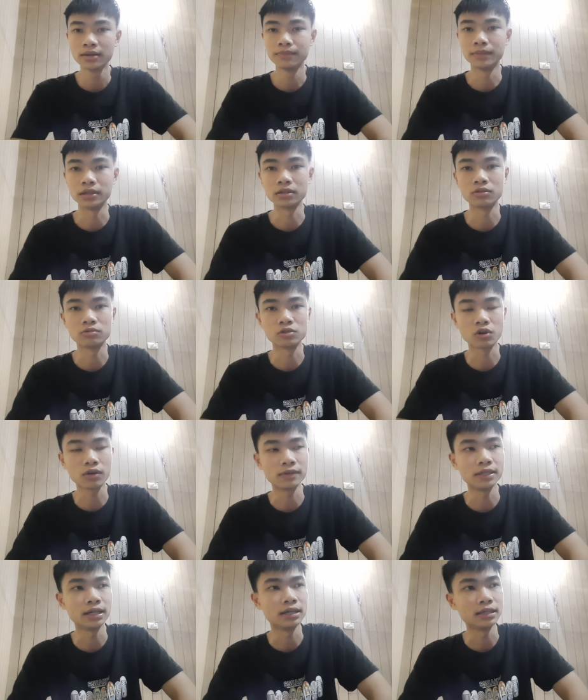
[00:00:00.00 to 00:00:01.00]
Mình không rõ
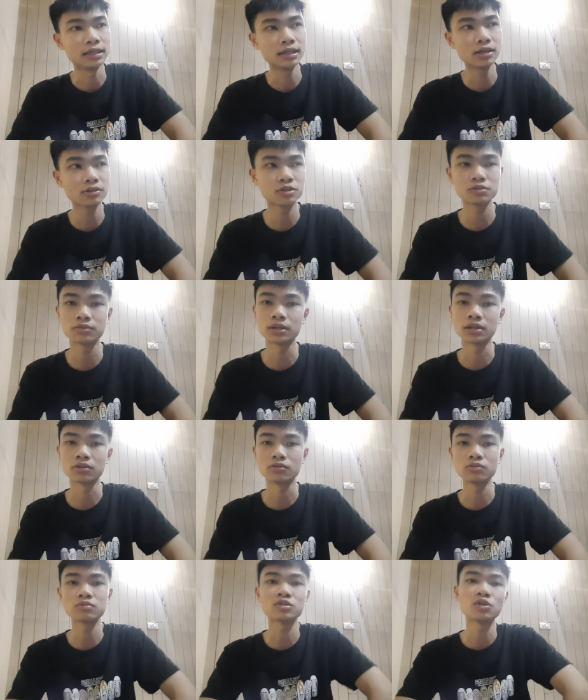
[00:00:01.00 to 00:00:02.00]
về địa lý, nói chung là
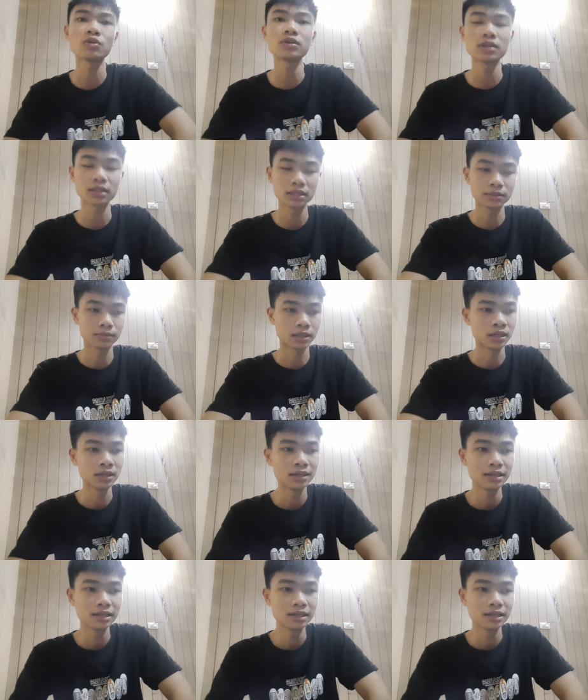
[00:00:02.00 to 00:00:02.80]
cũng dốt, nhưng mà